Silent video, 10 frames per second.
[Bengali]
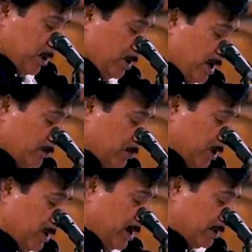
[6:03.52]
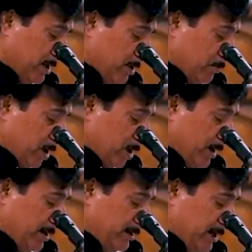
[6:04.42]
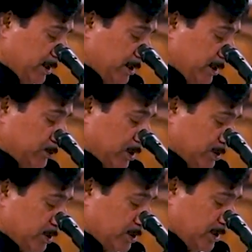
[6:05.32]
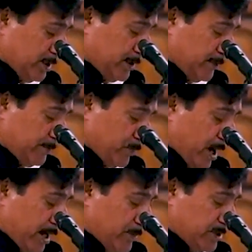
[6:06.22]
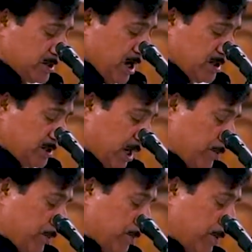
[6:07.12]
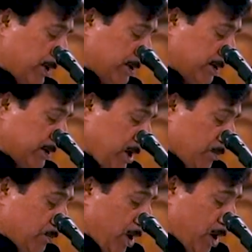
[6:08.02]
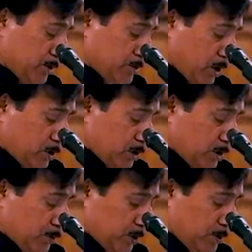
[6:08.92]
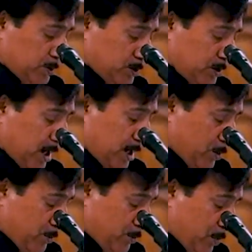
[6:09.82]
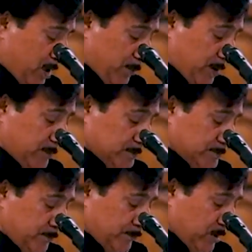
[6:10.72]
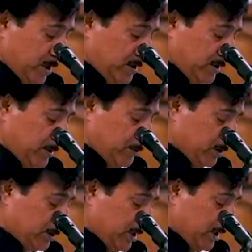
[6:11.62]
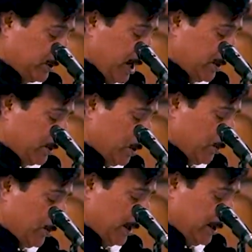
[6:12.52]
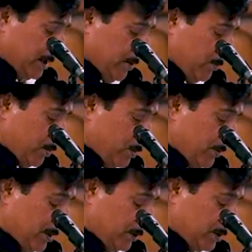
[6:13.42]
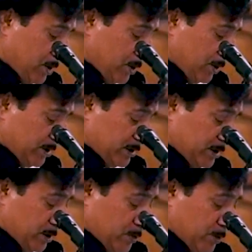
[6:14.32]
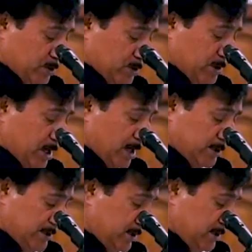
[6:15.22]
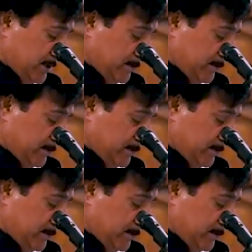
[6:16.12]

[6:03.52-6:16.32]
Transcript: ভগবান ভগবান ভগবান নিয়ে কি তর্ক বিতর্ক চলে আগে বিশ্বাস তারপর ভগবান মন সরল মধুর বচন আর বুক ভরা প্রেম তিনটি মুক্তির প্রধান উপায় প্রভু ভিন্ন জগতে কেহ পুরুষ না ছি ছি